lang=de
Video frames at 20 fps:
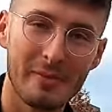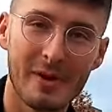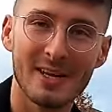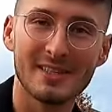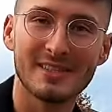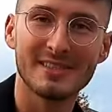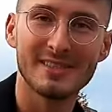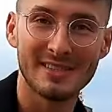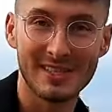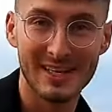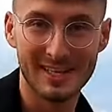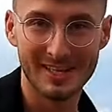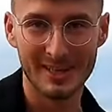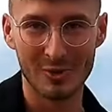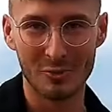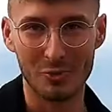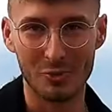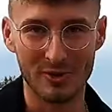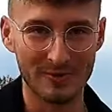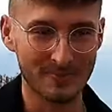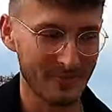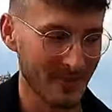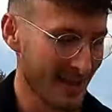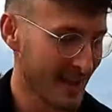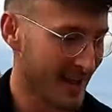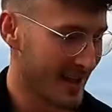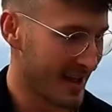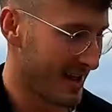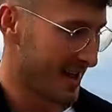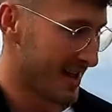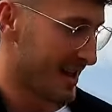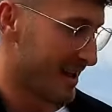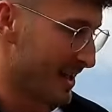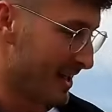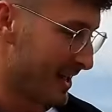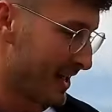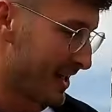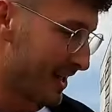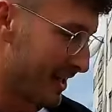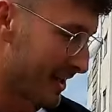her meistens sehr, sehr gut.
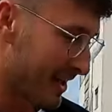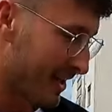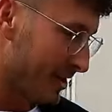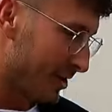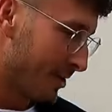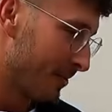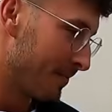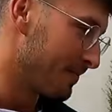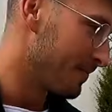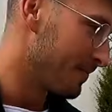Genau.